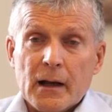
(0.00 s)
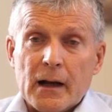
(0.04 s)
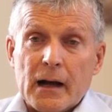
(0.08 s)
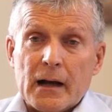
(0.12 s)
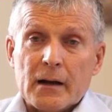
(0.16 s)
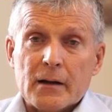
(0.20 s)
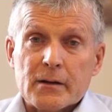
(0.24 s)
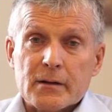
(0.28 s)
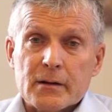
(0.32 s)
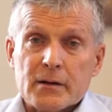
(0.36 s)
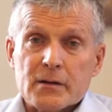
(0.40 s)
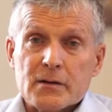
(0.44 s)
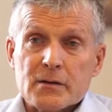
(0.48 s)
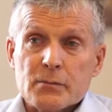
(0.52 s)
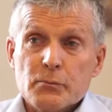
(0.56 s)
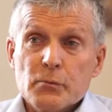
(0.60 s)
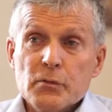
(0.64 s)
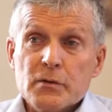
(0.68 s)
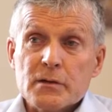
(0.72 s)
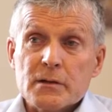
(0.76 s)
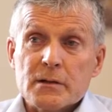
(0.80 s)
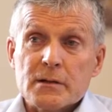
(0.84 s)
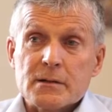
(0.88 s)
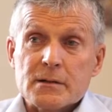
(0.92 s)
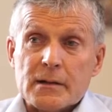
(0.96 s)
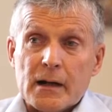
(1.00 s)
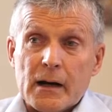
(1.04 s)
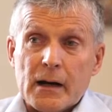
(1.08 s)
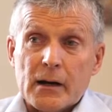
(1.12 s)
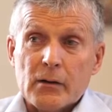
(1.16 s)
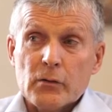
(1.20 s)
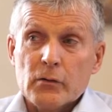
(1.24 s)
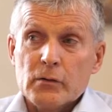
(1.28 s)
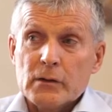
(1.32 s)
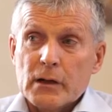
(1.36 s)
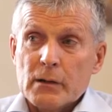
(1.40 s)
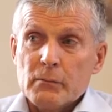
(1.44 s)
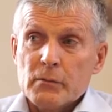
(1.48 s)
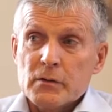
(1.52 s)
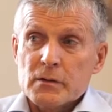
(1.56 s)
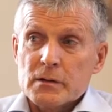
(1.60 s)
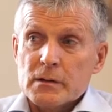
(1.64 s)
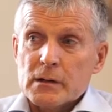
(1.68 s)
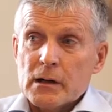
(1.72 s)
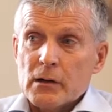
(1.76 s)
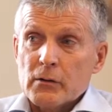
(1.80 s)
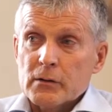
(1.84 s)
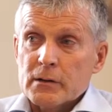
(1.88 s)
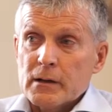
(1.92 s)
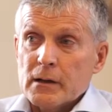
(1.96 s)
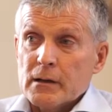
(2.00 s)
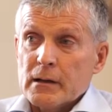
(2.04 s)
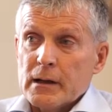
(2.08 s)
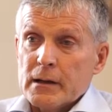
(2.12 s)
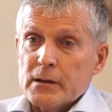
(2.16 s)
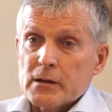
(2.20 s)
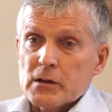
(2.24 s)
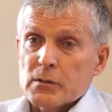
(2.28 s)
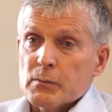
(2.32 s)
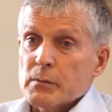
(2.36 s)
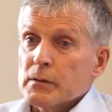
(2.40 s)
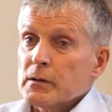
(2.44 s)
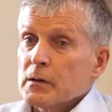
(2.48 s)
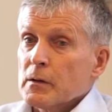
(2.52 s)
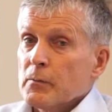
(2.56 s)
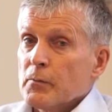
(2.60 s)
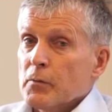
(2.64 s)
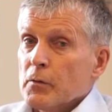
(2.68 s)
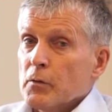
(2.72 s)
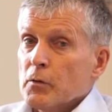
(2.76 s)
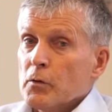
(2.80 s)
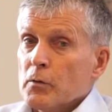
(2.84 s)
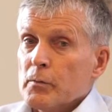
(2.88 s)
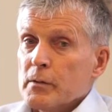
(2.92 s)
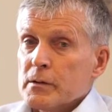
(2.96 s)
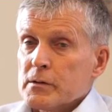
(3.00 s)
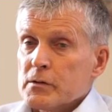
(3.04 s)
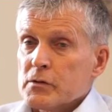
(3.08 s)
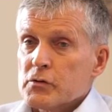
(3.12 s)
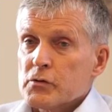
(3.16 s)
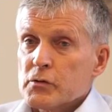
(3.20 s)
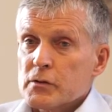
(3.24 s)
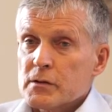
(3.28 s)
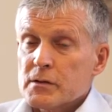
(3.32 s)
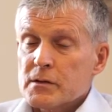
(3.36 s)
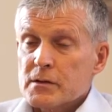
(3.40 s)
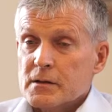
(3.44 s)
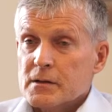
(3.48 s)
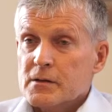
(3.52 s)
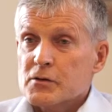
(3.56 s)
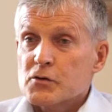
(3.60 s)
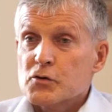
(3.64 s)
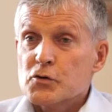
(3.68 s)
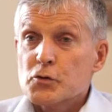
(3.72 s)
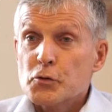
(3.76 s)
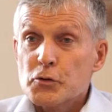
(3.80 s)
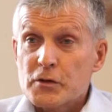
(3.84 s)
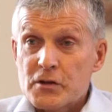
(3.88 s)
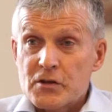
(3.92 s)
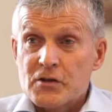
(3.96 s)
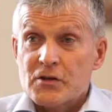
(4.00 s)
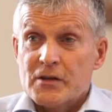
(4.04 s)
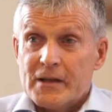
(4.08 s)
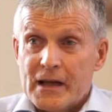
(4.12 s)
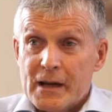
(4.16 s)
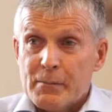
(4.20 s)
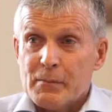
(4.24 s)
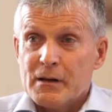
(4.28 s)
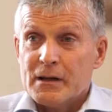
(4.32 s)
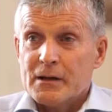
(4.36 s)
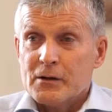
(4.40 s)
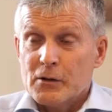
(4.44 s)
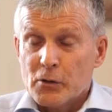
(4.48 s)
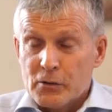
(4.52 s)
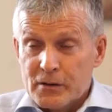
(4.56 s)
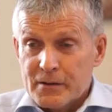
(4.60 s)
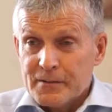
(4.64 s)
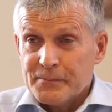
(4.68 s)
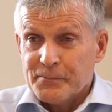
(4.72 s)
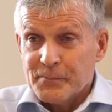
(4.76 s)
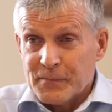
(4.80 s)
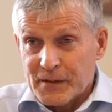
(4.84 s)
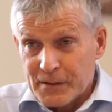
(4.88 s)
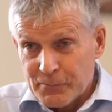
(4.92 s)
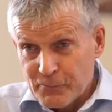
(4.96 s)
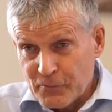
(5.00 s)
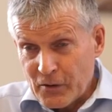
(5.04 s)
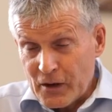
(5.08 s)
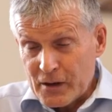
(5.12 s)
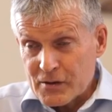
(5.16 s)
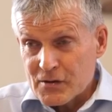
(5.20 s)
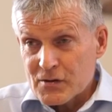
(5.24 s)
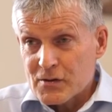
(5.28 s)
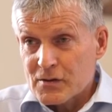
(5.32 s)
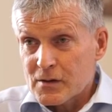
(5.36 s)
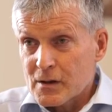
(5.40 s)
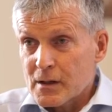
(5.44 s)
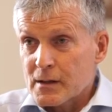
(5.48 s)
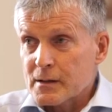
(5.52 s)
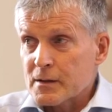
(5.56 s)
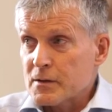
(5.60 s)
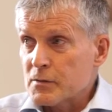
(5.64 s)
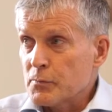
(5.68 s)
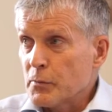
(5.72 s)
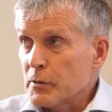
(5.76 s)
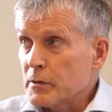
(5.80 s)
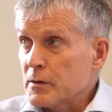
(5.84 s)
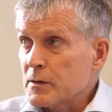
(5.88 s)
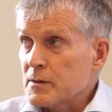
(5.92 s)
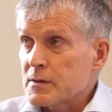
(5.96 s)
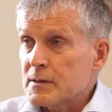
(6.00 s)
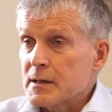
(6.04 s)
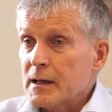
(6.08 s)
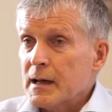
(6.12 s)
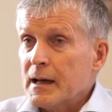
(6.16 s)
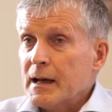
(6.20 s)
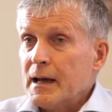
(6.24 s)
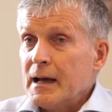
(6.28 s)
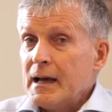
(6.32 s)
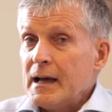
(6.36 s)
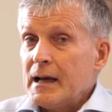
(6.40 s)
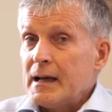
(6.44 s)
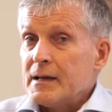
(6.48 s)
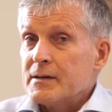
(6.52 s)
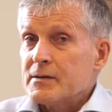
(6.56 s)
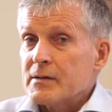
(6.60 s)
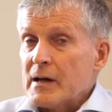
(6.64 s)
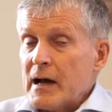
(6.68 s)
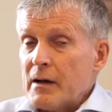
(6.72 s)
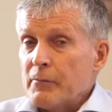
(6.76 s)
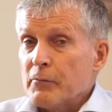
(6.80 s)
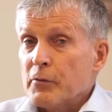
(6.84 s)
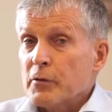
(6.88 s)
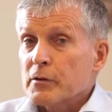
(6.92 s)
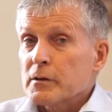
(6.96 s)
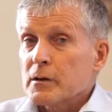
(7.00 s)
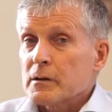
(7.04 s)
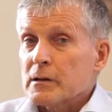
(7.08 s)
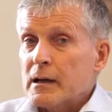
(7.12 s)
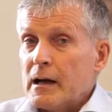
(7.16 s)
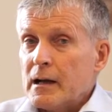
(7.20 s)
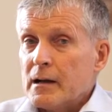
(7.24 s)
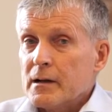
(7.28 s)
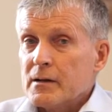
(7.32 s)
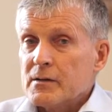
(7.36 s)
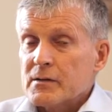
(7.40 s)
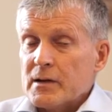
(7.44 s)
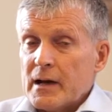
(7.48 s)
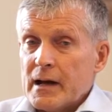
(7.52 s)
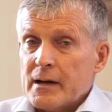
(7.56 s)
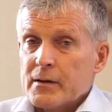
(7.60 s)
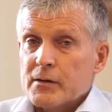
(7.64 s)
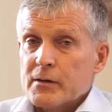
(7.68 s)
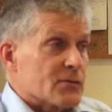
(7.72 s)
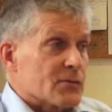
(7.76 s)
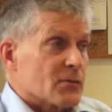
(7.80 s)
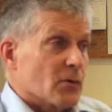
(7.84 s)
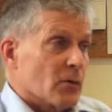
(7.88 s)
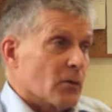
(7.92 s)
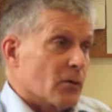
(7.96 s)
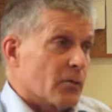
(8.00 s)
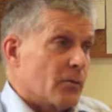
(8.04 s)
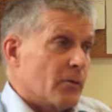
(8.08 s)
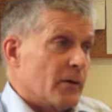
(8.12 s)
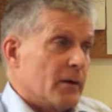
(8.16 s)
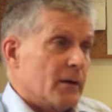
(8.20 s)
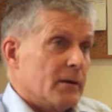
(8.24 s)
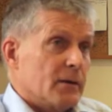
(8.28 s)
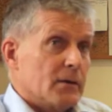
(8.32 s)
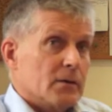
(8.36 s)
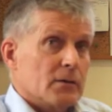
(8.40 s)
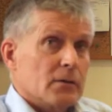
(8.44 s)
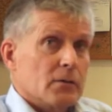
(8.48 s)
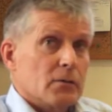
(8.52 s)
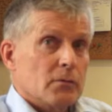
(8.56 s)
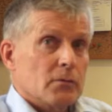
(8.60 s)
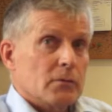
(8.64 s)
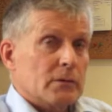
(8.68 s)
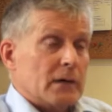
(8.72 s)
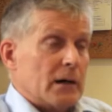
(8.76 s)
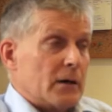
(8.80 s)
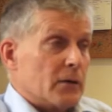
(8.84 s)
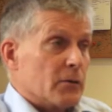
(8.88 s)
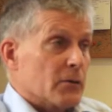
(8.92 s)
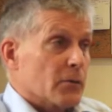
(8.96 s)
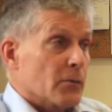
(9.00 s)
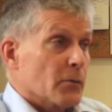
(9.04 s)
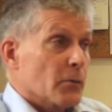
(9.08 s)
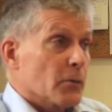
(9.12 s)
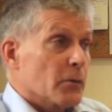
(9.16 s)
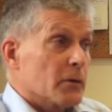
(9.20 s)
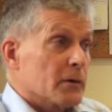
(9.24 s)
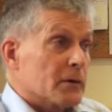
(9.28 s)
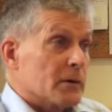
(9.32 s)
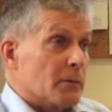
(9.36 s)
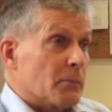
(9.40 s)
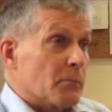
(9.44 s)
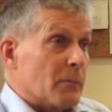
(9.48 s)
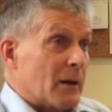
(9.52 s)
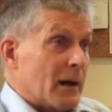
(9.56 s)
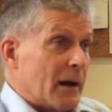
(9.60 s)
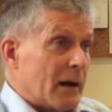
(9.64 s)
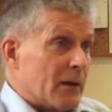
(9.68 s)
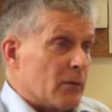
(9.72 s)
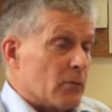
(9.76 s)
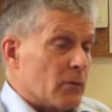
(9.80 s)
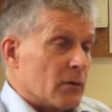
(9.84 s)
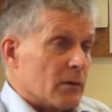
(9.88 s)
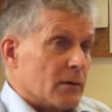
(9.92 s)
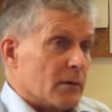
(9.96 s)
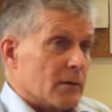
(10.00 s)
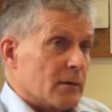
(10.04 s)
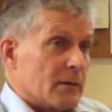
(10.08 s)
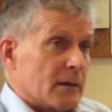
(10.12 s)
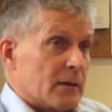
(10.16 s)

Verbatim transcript: Allerdings muss ich sagen, und da muss ich auch den Landesbetrieb für Hochwasserschutz in Schutz nehmen, im wahrsten Sinne des Wortes, es erfordert alles sorgfältige und ausführliche Planung.